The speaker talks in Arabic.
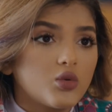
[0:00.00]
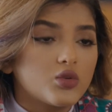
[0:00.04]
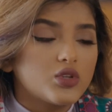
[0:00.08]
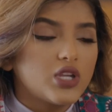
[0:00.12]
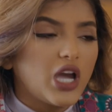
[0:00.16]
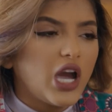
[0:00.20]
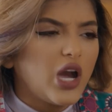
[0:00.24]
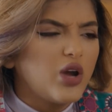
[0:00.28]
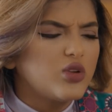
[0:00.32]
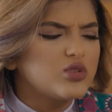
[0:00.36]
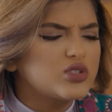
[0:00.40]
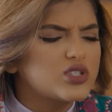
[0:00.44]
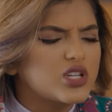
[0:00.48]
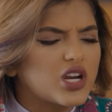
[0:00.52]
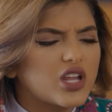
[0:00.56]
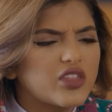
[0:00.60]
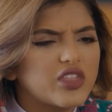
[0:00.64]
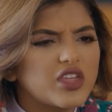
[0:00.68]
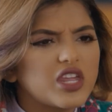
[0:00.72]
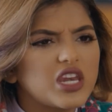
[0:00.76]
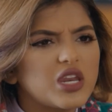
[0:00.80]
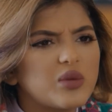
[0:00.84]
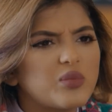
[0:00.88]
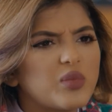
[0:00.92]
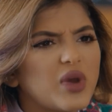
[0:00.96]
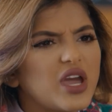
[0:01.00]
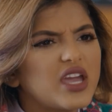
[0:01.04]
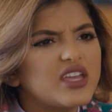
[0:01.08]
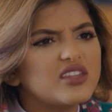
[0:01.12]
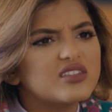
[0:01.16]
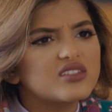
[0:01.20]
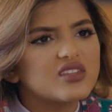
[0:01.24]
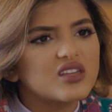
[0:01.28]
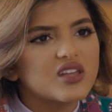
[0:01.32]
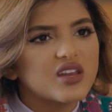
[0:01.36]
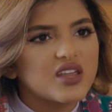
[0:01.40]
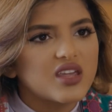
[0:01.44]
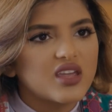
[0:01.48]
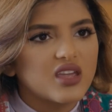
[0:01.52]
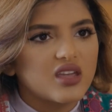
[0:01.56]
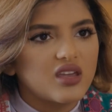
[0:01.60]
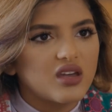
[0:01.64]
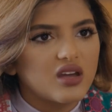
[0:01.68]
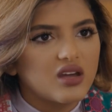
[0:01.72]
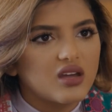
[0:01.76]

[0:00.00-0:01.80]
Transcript: تحاول تراضيني بأي طريقة